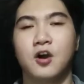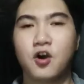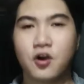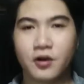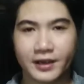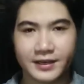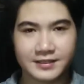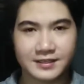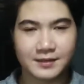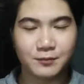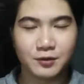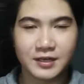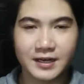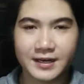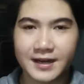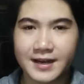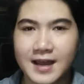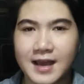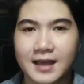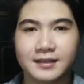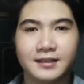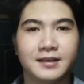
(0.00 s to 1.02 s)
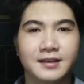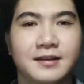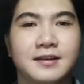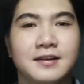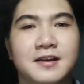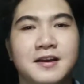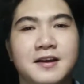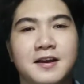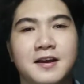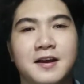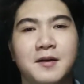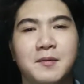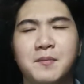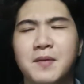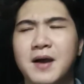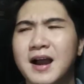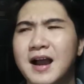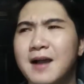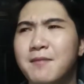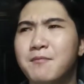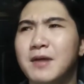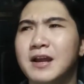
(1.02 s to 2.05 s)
Okay, simulan na natin. Mga